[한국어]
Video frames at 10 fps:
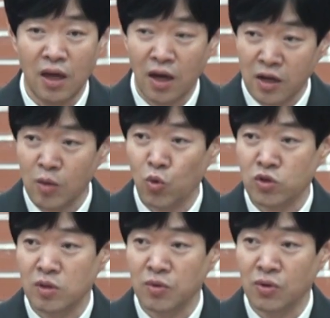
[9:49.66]
내 안의
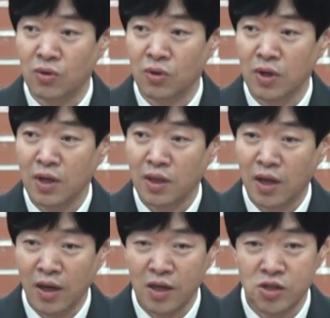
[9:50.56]
모습이고
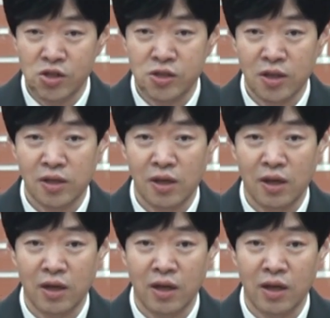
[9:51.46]
나의 실제
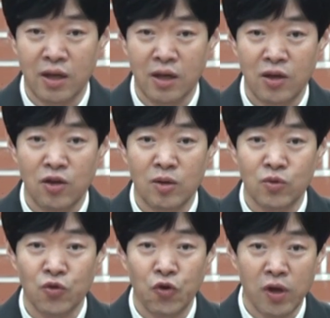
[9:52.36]
생활에
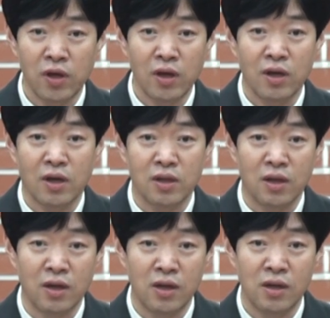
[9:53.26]
여러분 회개해야
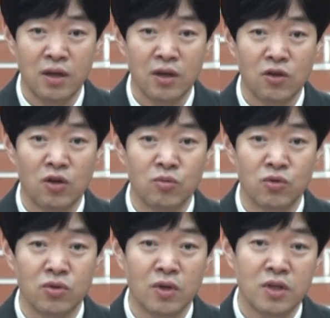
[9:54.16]
될
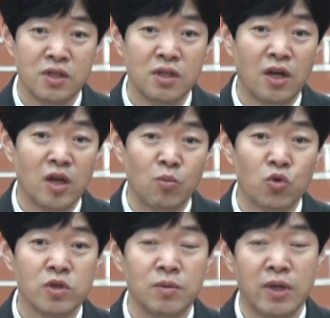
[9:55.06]
여러분 신앙의
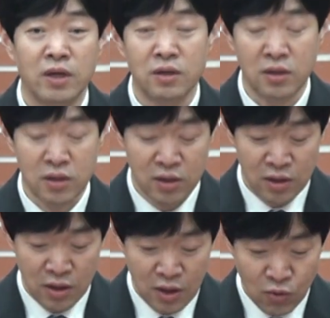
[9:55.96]
모습이라는
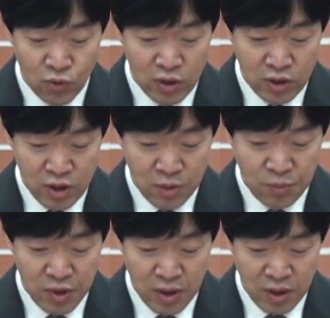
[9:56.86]
것을 우리는
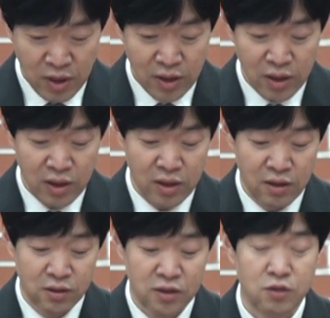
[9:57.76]
깊이 깨달아야
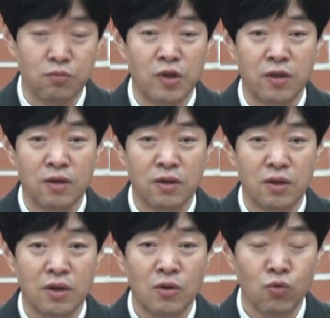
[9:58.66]
되는 것입니다.
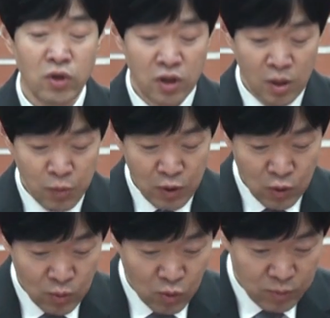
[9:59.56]
우리
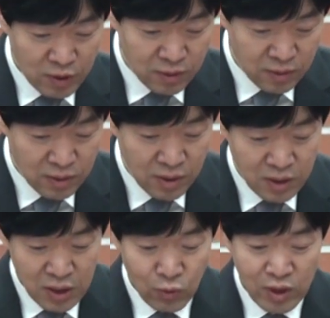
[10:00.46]
내면에도 보면
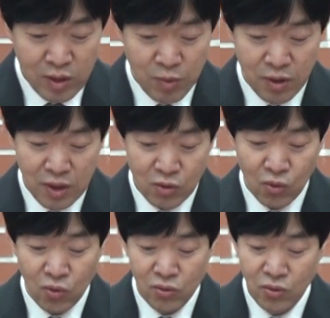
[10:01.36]
이왕이면
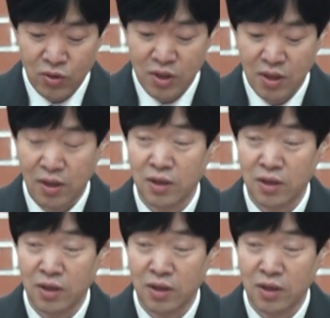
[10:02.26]
나도 공동체